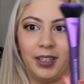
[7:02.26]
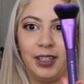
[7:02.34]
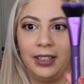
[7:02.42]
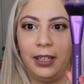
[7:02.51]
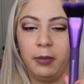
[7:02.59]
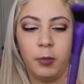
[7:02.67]

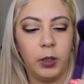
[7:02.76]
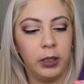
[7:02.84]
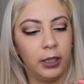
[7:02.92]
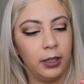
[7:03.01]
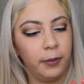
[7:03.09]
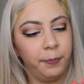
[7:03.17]
está bien
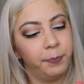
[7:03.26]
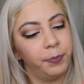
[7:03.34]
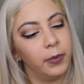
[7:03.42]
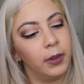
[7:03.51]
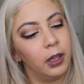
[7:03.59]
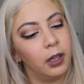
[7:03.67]
bonita esta.
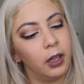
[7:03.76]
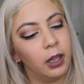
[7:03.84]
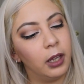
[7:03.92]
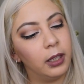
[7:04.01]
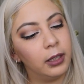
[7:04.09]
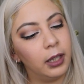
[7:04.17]

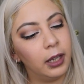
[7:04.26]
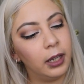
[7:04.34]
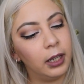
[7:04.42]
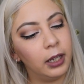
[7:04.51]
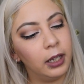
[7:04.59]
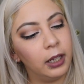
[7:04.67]
Esta
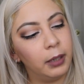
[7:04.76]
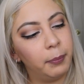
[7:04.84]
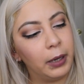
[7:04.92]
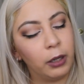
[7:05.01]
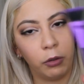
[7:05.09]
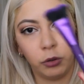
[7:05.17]
es
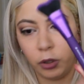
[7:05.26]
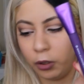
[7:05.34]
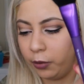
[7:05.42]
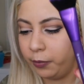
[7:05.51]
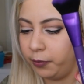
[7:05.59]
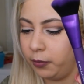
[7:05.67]
para el
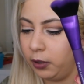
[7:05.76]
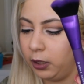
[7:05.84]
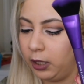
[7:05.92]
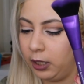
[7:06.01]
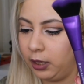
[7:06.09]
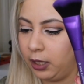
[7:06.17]
contorno.
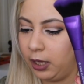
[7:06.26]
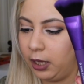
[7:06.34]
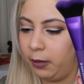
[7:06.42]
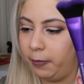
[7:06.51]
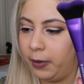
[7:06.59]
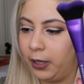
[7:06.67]
Y esta
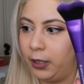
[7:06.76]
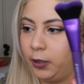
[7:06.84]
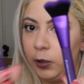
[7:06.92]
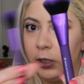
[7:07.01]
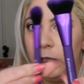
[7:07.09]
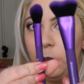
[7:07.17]
es para
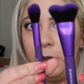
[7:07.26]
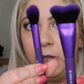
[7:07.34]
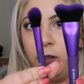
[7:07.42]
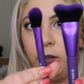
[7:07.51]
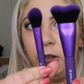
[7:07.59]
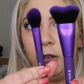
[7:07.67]
el
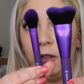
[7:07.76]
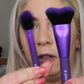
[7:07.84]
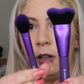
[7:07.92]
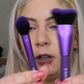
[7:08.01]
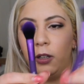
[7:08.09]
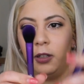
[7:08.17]
iluminador.
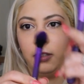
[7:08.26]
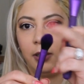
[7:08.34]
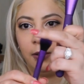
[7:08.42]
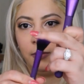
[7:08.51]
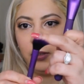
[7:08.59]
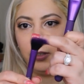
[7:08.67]

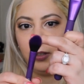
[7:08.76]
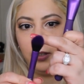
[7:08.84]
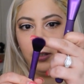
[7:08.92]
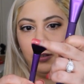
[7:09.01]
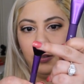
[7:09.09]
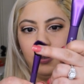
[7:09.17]
Está bonita.
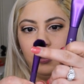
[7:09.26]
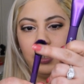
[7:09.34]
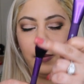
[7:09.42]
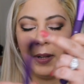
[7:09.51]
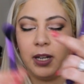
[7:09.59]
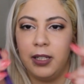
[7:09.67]

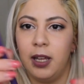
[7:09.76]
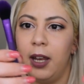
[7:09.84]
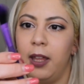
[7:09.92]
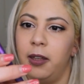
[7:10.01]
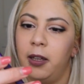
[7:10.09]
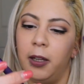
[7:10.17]
Se parece a
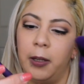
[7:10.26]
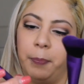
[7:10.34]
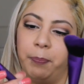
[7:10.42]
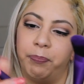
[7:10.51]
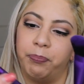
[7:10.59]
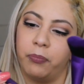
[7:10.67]
la de
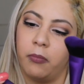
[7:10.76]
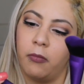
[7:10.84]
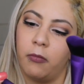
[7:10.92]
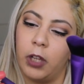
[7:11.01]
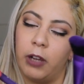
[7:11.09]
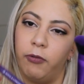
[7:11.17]

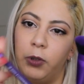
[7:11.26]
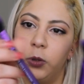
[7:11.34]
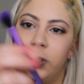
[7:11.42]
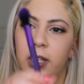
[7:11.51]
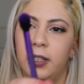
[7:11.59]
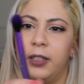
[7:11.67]
mm, Real
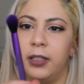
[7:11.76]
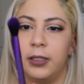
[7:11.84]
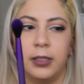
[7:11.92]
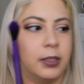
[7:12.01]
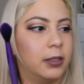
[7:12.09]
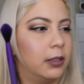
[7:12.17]

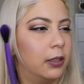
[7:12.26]
Techniques.